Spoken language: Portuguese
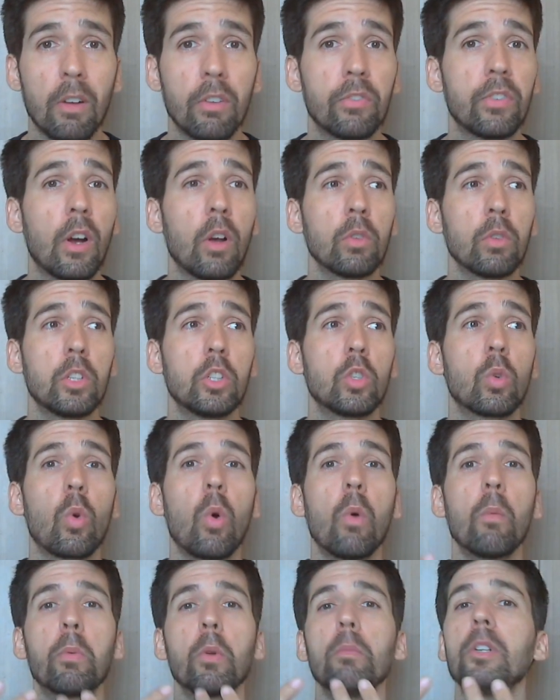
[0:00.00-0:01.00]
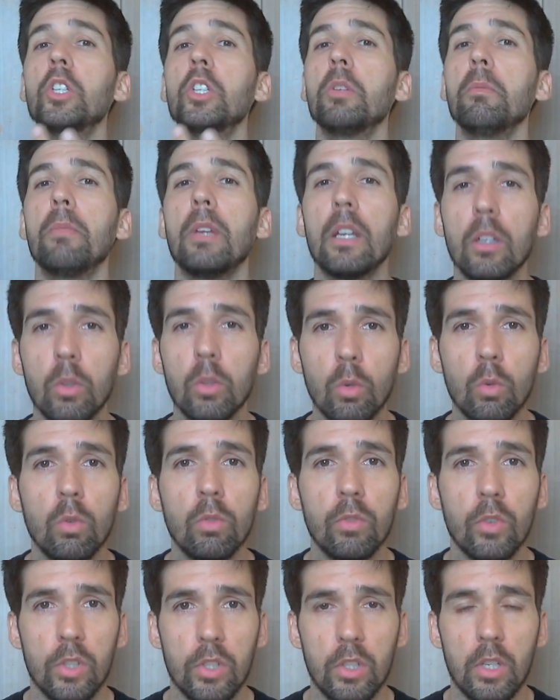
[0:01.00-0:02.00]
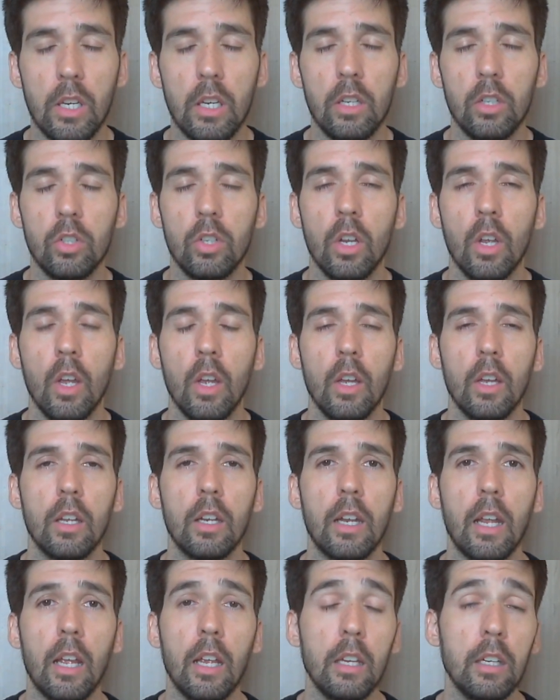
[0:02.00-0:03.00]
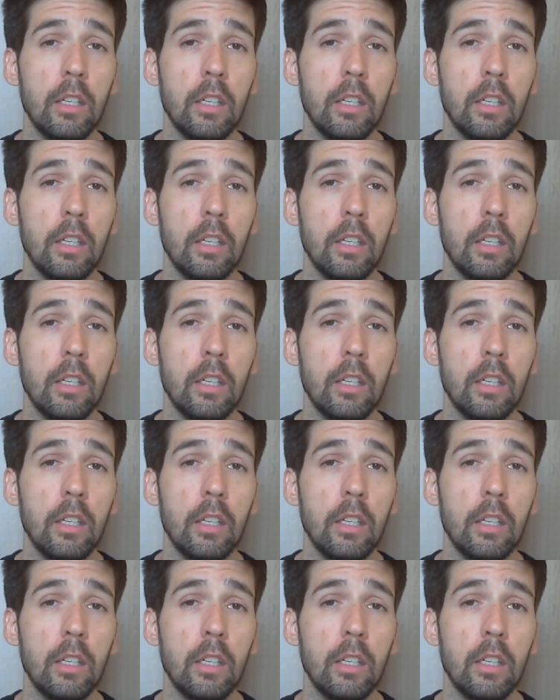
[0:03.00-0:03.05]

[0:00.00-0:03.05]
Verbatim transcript: falta de comprometimento com vocês, né?